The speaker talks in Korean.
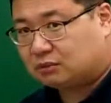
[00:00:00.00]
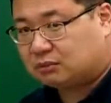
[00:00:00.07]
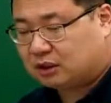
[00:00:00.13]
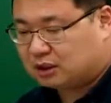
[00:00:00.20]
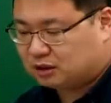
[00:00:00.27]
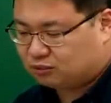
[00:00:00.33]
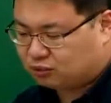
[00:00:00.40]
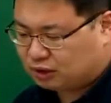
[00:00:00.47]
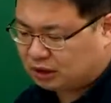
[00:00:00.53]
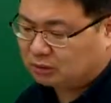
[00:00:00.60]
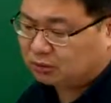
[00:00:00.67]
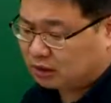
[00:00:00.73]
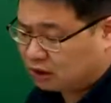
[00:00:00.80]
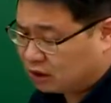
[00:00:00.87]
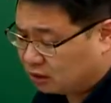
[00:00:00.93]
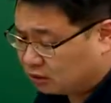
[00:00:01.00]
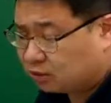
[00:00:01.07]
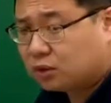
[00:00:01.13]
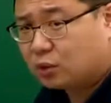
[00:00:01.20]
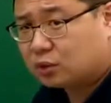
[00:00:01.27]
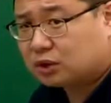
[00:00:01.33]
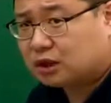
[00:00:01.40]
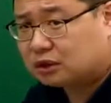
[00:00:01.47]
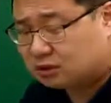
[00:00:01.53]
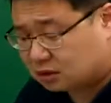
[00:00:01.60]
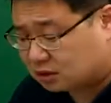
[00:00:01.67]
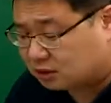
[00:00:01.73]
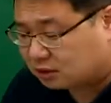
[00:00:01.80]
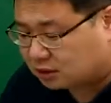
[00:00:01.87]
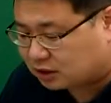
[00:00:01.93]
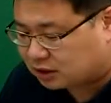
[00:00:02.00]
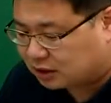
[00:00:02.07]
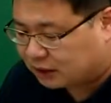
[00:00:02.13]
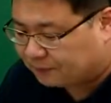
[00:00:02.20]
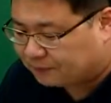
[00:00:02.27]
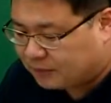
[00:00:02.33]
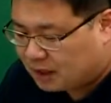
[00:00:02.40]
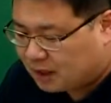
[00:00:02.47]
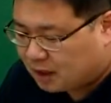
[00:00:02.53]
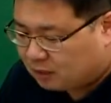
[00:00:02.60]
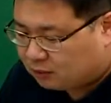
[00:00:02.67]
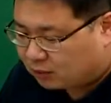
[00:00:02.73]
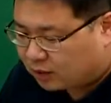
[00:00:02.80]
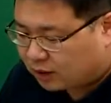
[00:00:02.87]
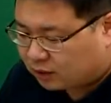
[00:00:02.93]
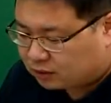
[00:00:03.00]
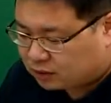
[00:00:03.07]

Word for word: 판례 지문이다 보니까 여러분들 고생하셨을 것 같은데 볼게요.